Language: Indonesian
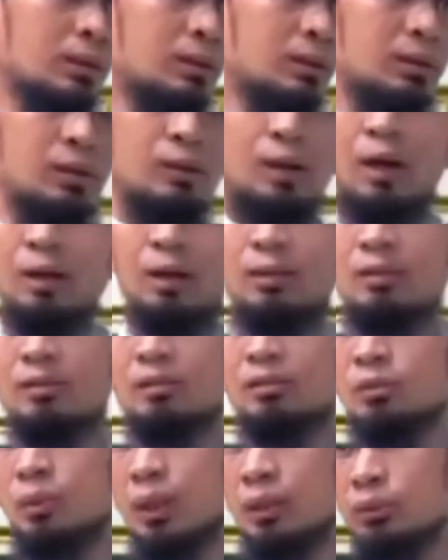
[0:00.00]
Jadi ada
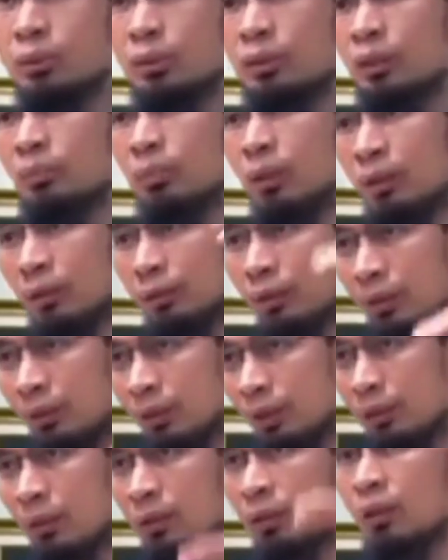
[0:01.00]
sesuatu yang
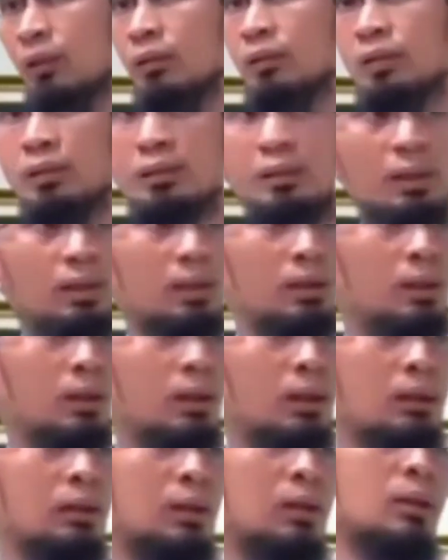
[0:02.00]
diperkenankan, ada yang tidak.
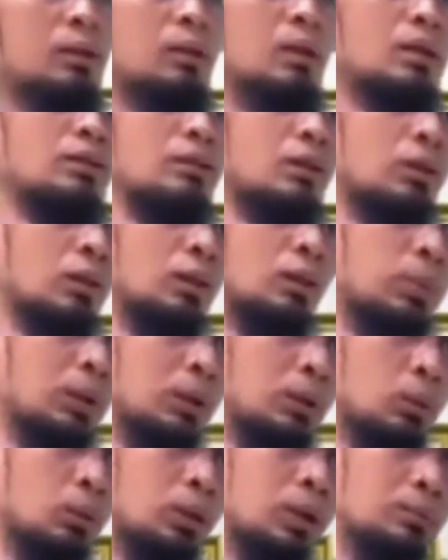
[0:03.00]
Ketika dilacak oleh
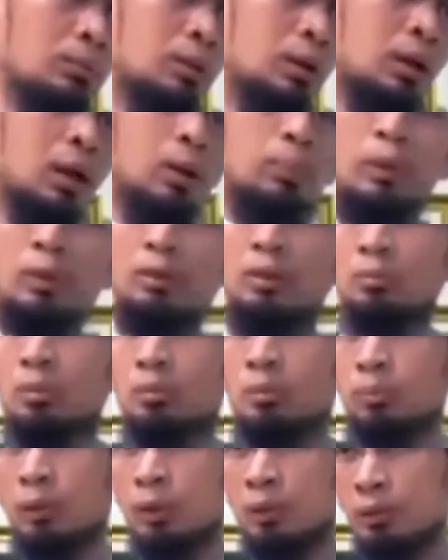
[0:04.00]
para ulama, kapan Nabi
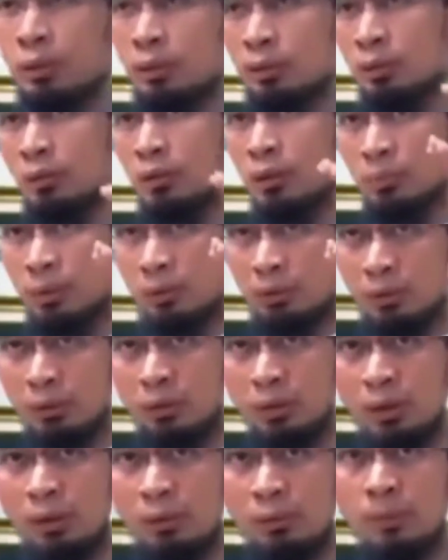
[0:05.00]
memperkenankan, kapan
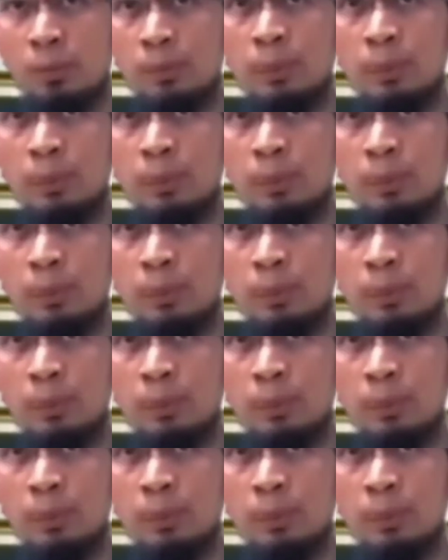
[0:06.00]
tidak,